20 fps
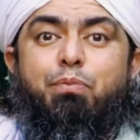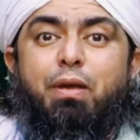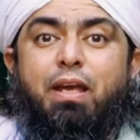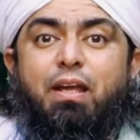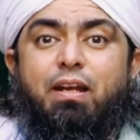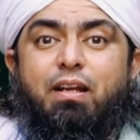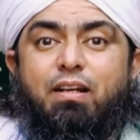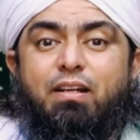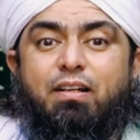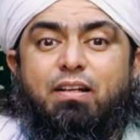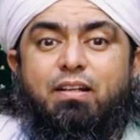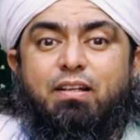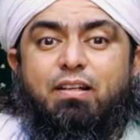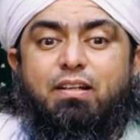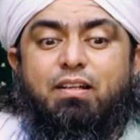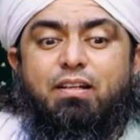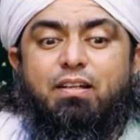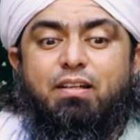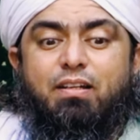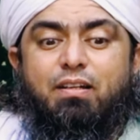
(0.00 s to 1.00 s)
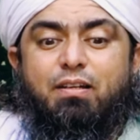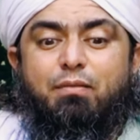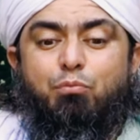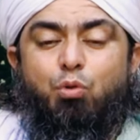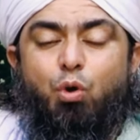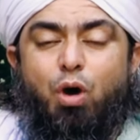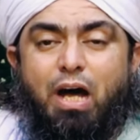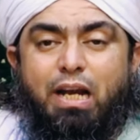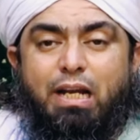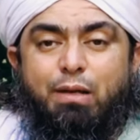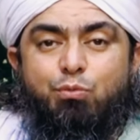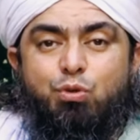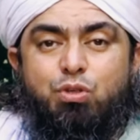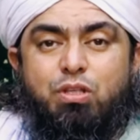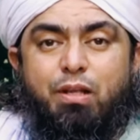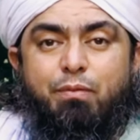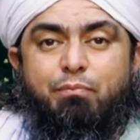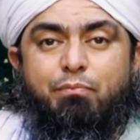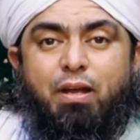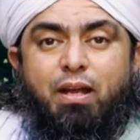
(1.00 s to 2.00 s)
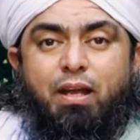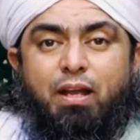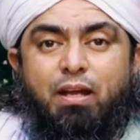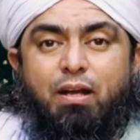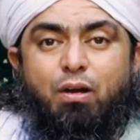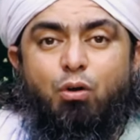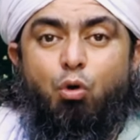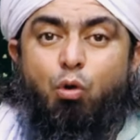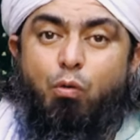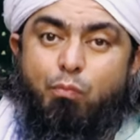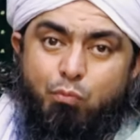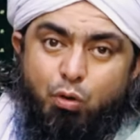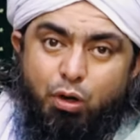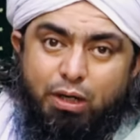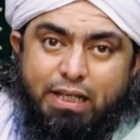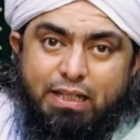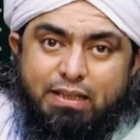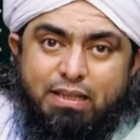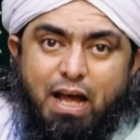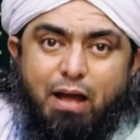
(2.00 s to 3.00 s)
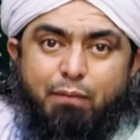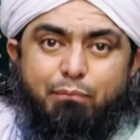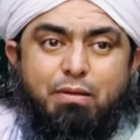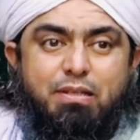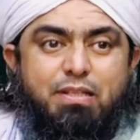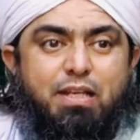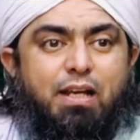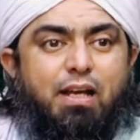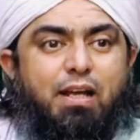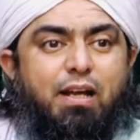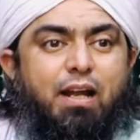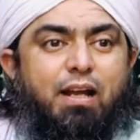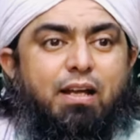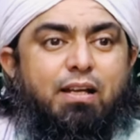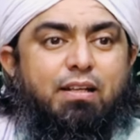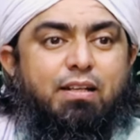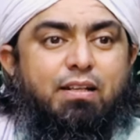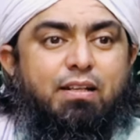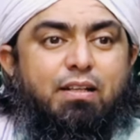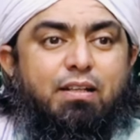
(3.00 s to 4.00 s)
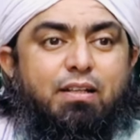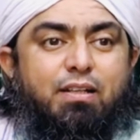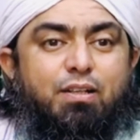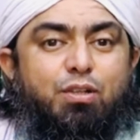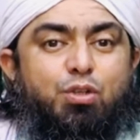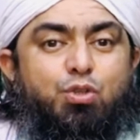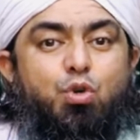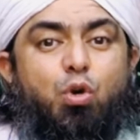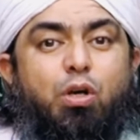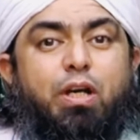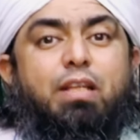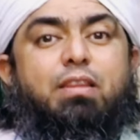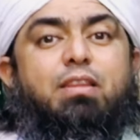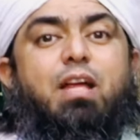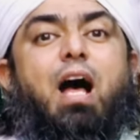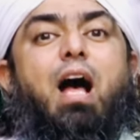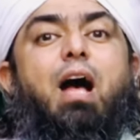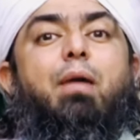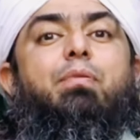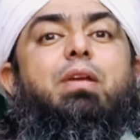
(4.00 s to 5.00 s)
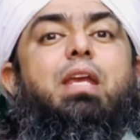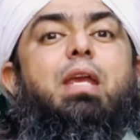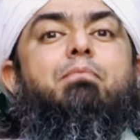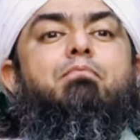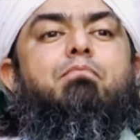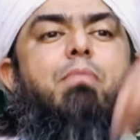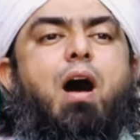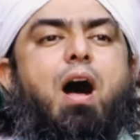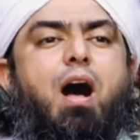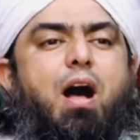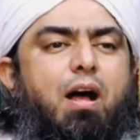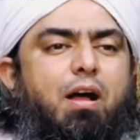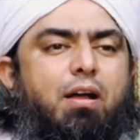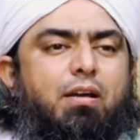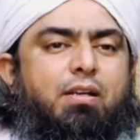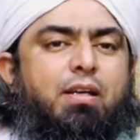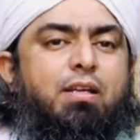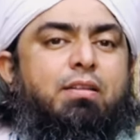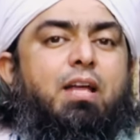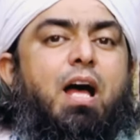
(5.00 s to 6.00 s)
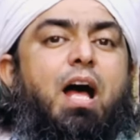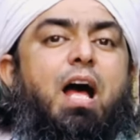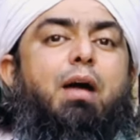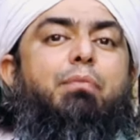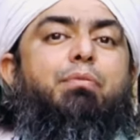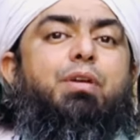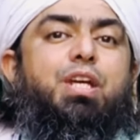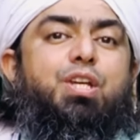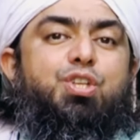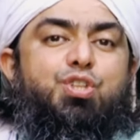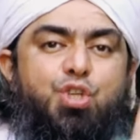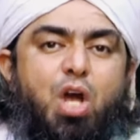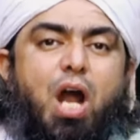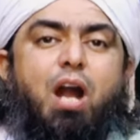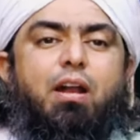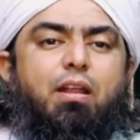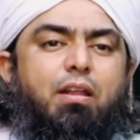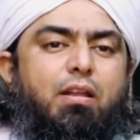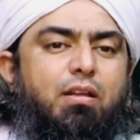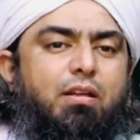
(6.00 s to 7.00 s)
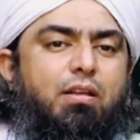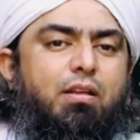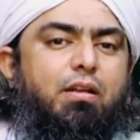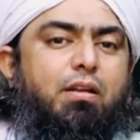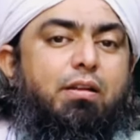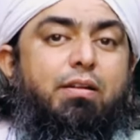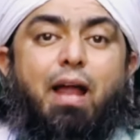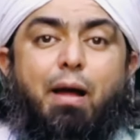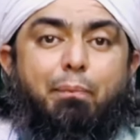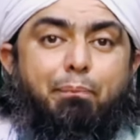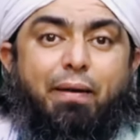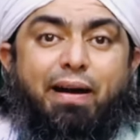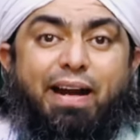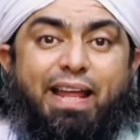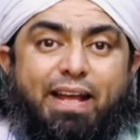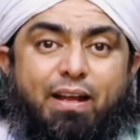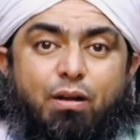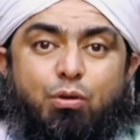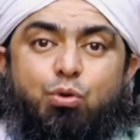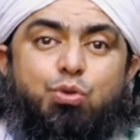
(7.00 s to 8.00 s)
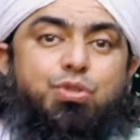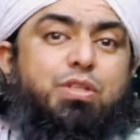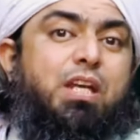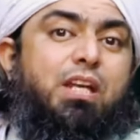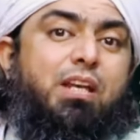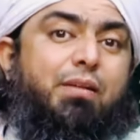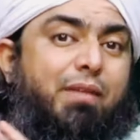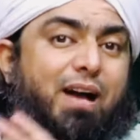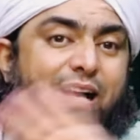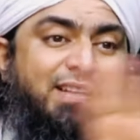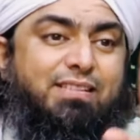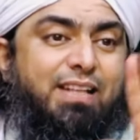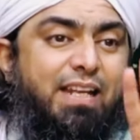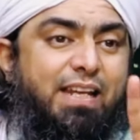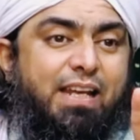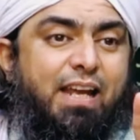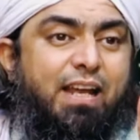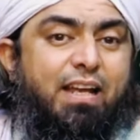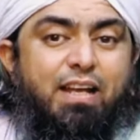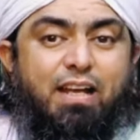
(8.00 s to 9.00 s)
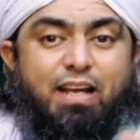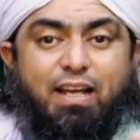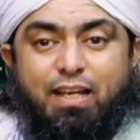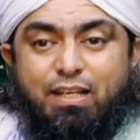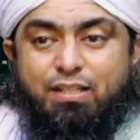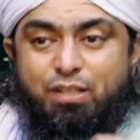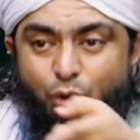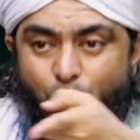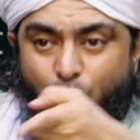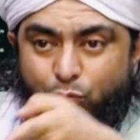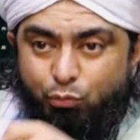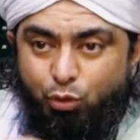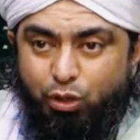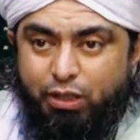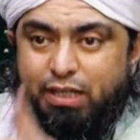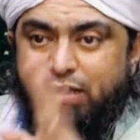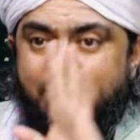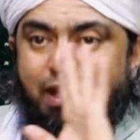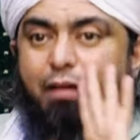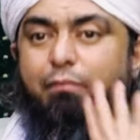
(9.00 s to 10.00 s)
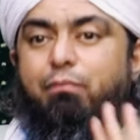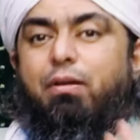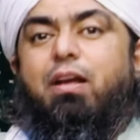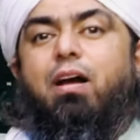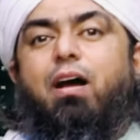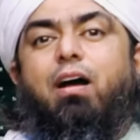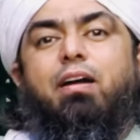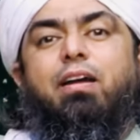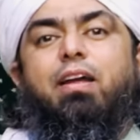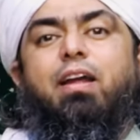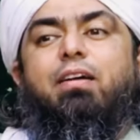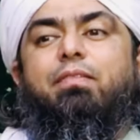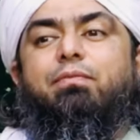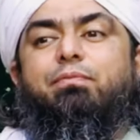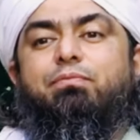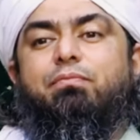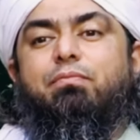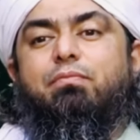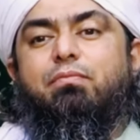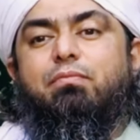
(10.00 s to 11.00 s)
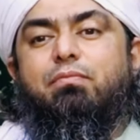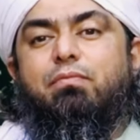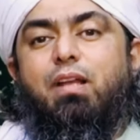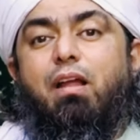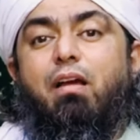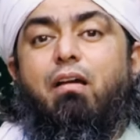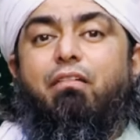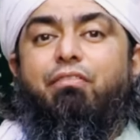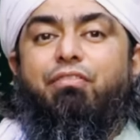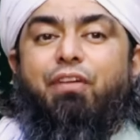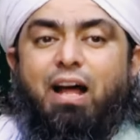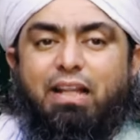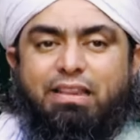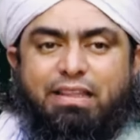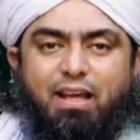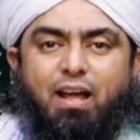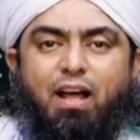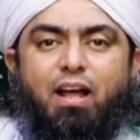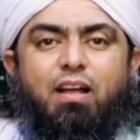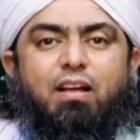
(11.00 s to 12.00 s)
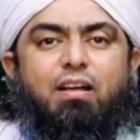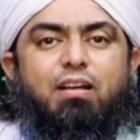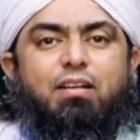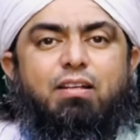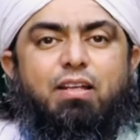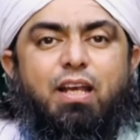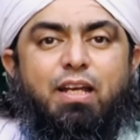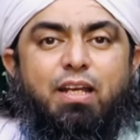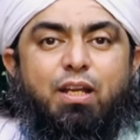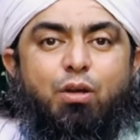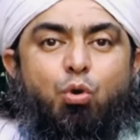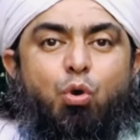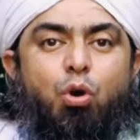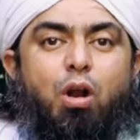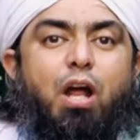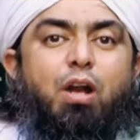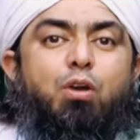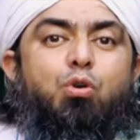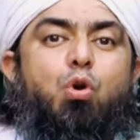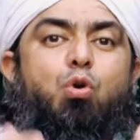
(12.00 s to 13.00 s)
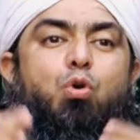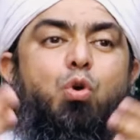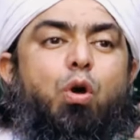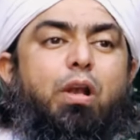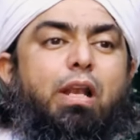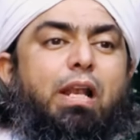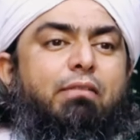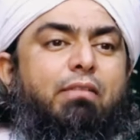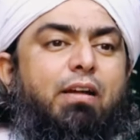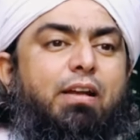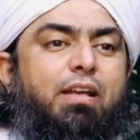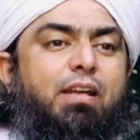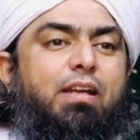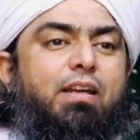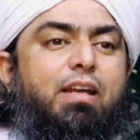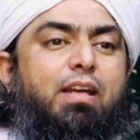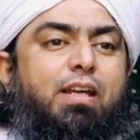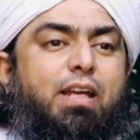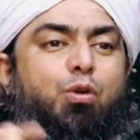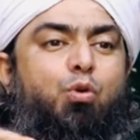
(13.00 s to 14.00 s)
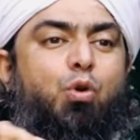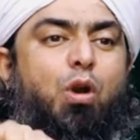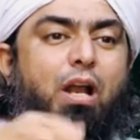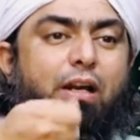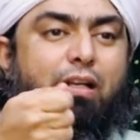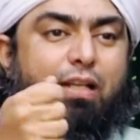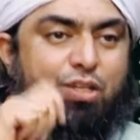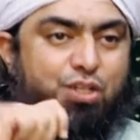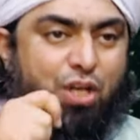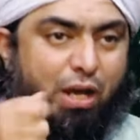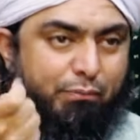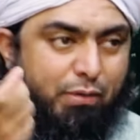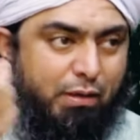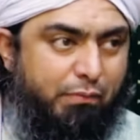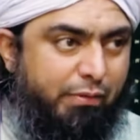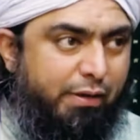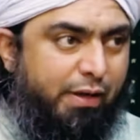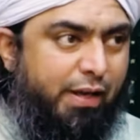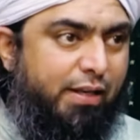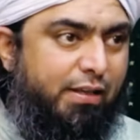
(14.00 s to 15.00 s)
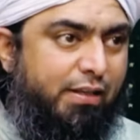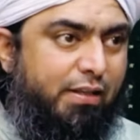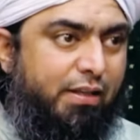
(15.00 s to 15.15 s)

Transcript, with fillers: फिर बुखारी मुस्लिम में उम्मुल किताब भी जिक्र है जो किताब की मां किताब की जड़ ना पढ़े उसकी नमाज नहीं है इसे उमुल किताब भी कहा गया फात्या यानी कुरान को खोलने वाली ये कुरान की चाबी भी है